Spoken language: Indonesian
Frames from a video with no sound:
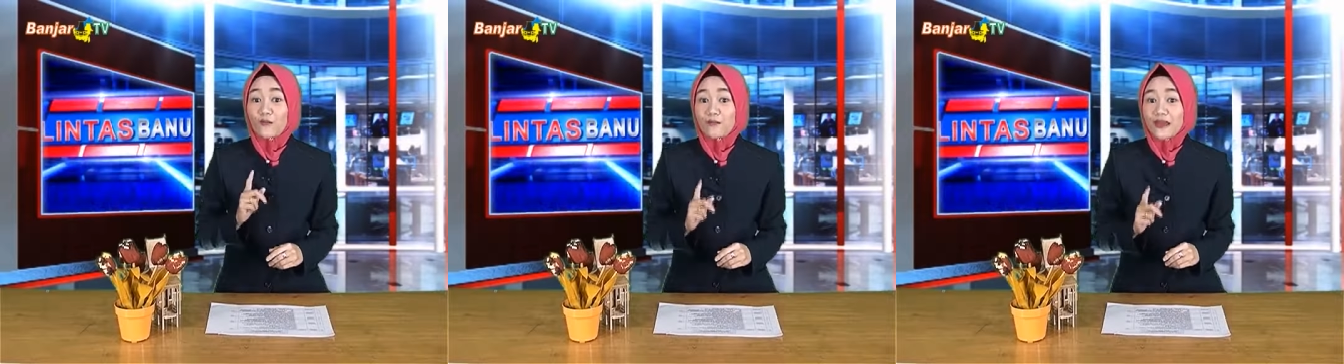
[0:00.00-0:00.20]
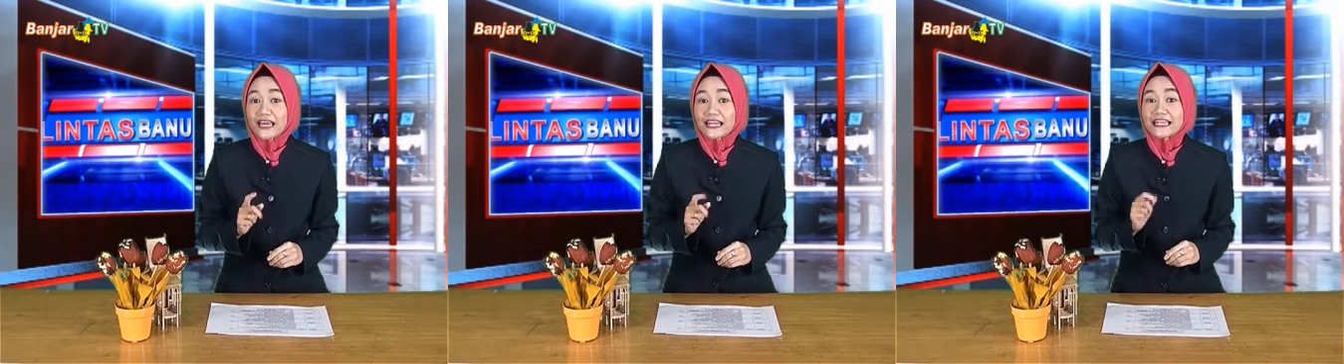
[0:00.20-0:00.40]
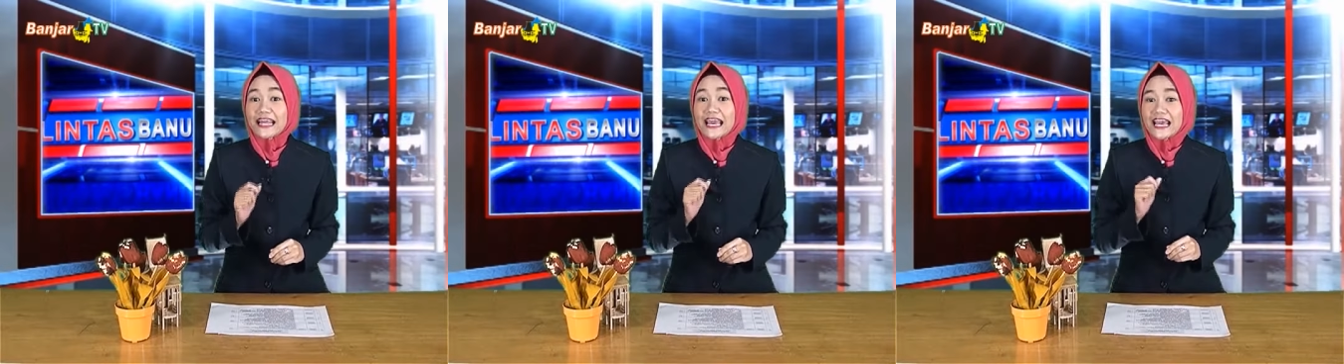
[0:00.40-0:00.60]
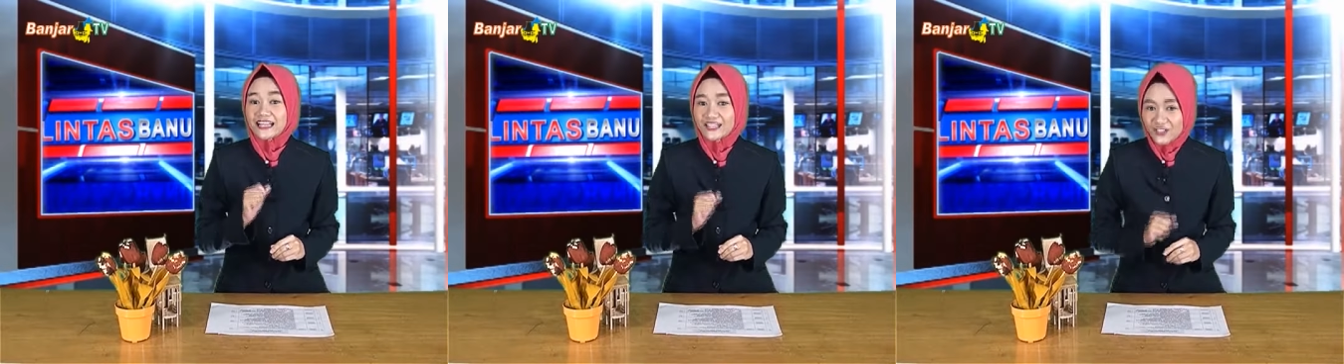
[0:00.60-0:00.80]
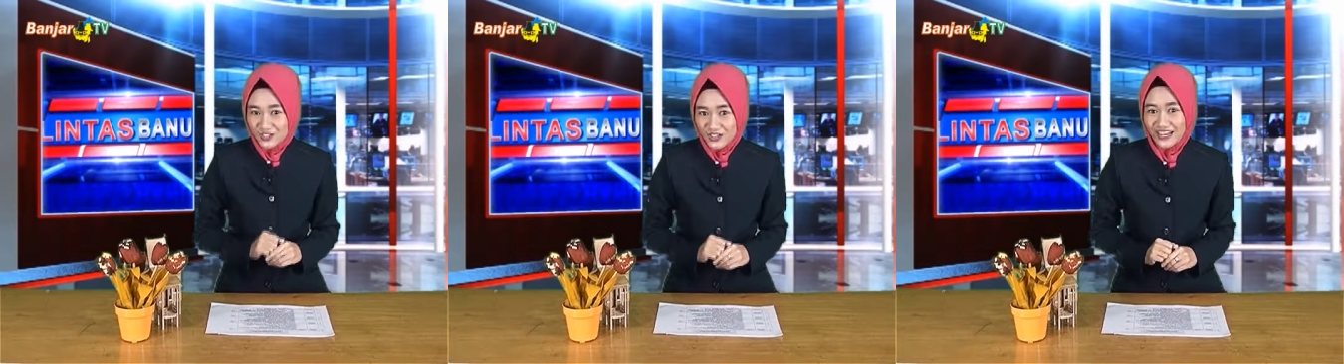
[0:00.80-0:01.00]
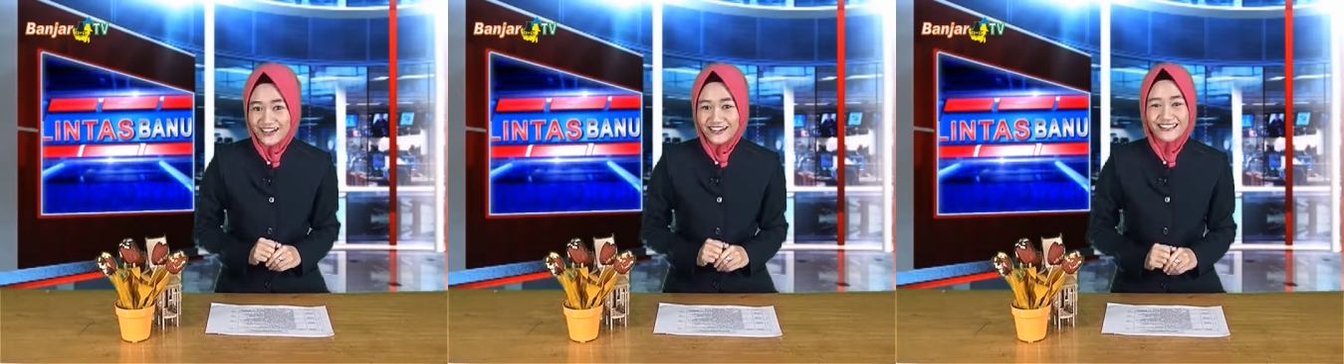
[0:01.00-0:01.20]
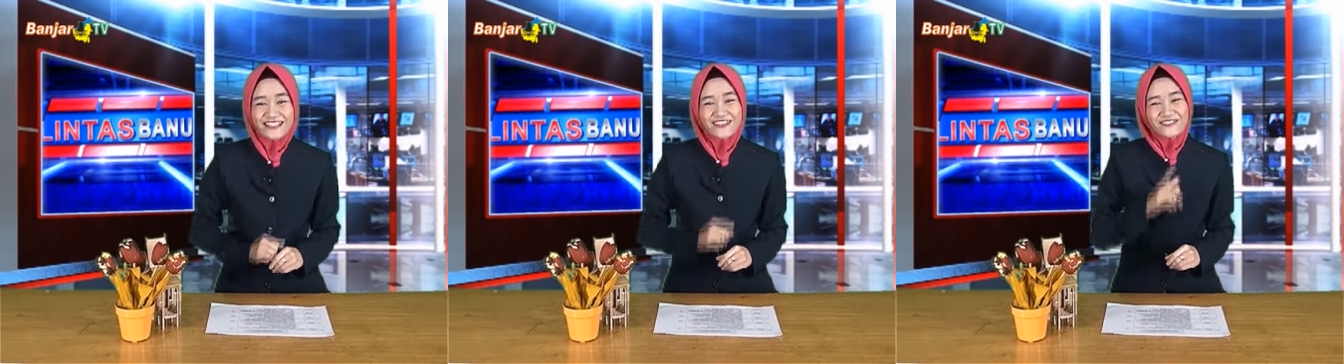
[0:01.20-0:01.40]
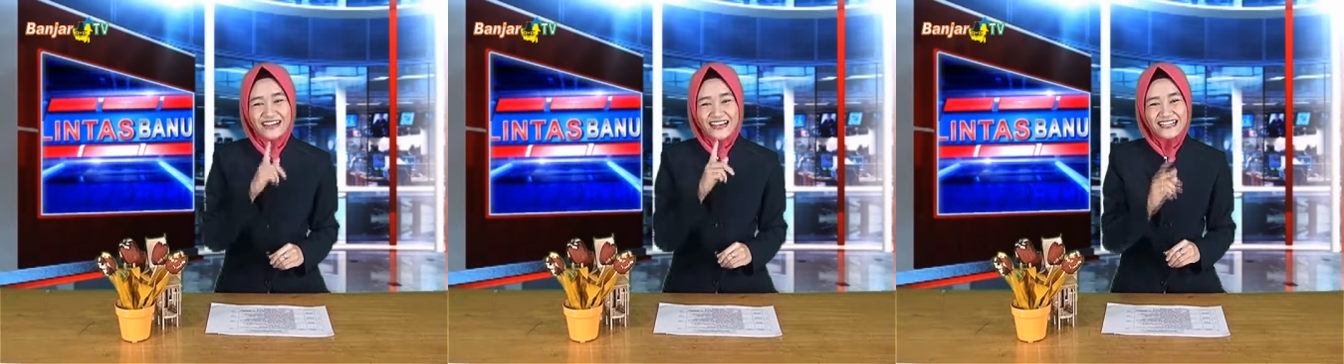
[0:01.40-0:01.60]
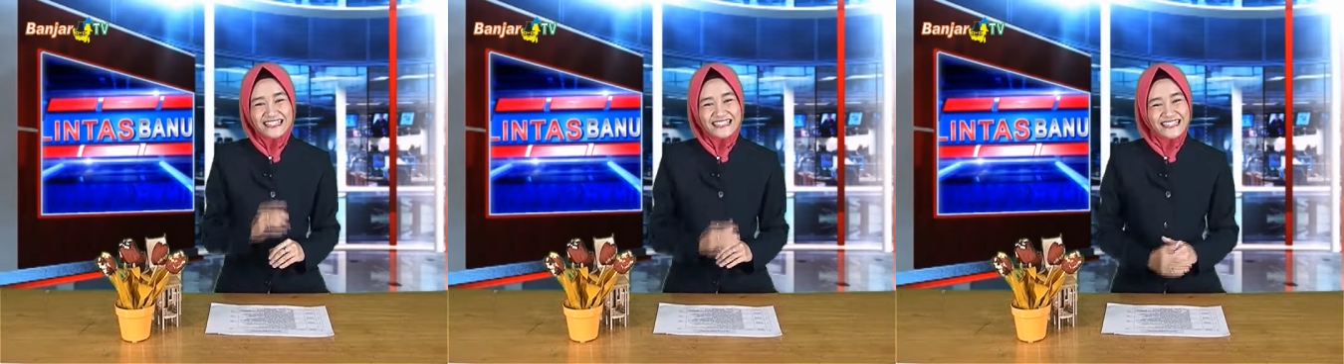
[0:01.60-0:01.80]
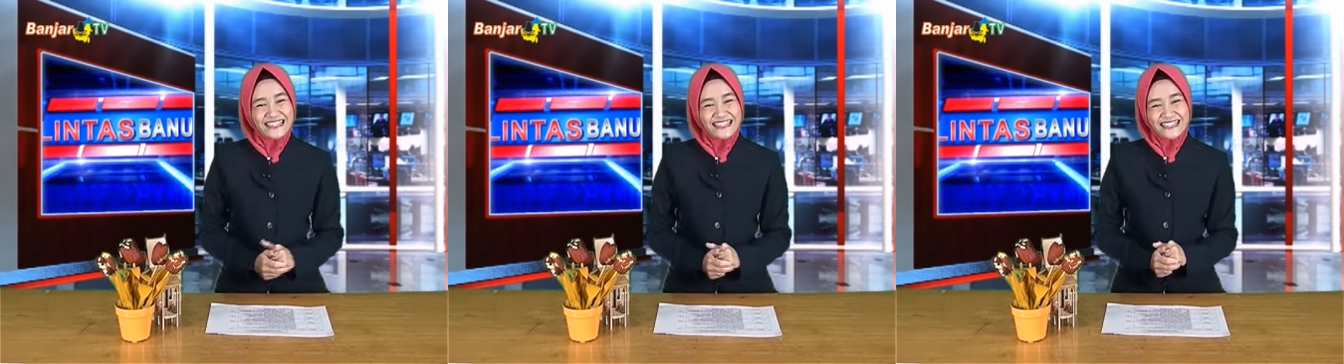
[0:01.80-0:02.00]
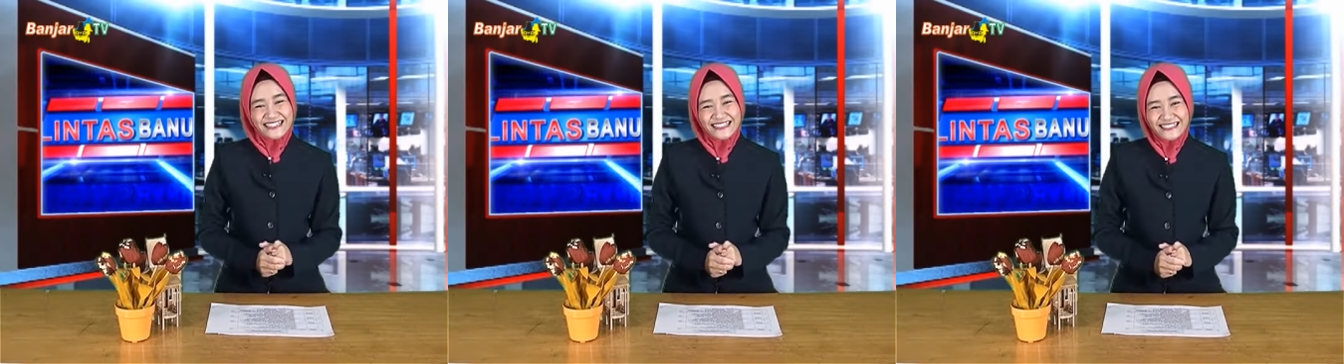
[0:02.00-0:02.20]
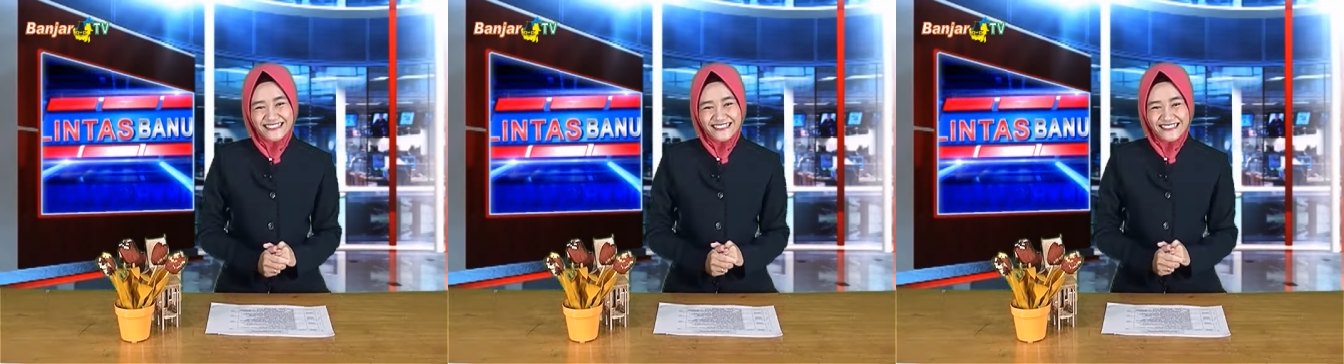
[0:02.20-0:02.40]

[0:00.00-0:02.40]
comment and share. Terima kasih.